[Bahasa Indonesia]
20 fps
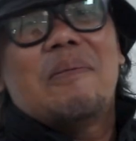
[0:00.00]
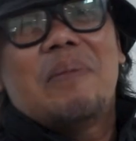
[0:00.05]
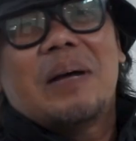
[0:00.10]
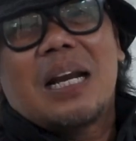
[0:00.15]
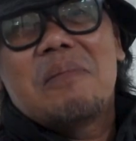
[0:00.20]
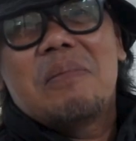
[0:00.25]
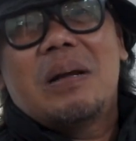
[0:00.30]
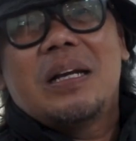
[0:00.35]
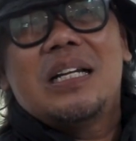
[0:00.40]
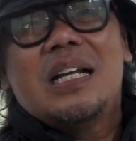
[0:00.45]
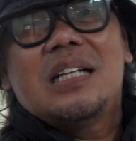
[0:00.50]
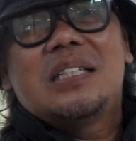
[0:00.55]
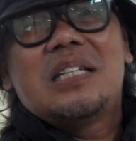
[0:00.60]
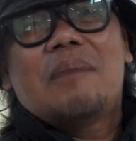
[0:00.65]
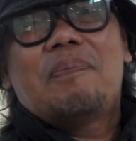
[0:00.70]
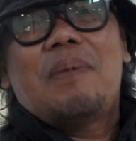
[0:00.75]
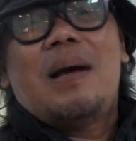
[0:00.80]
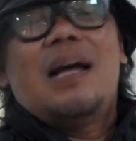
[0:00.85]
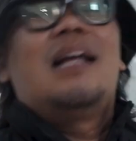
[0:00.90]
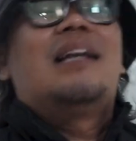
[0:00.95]
kameramennya
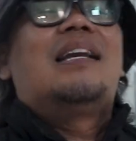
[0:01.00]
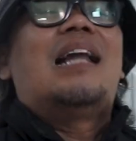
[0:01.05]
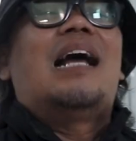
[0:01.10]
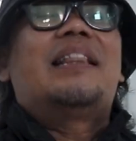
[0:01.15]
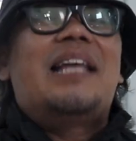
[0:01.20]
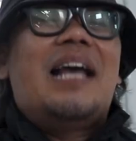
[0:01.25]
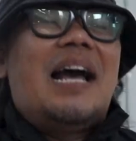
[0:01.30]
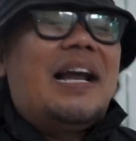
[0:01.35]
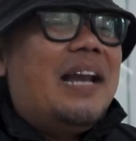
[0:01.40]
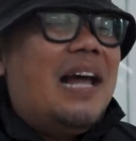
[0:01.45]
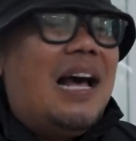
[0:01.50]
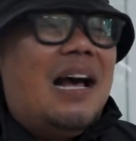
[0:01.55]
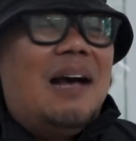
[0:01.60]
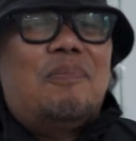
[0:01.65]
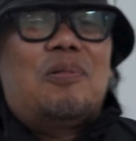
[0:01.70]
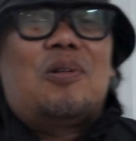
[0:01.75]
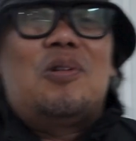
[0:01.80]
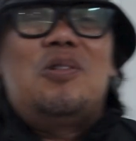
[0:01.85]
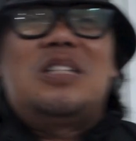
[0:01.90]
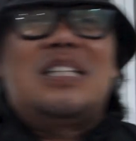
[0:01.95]
siapa? Nanti
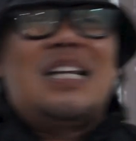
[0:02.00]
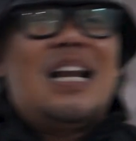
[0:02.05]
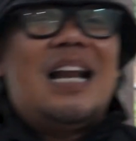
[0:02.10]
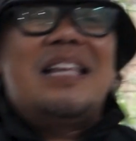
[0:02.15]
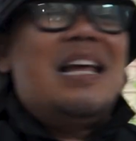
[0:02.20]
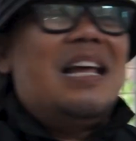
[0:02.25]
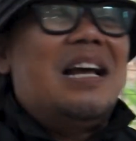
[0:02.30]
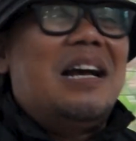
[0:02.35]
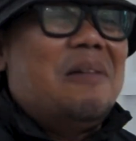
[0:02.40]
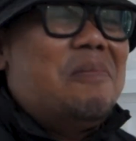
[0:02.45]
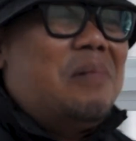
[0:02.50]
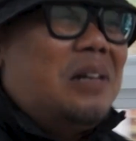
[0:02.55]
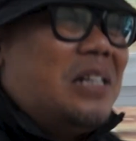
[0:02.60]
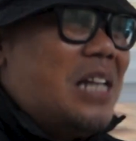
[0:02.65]
ada produser aja yang kam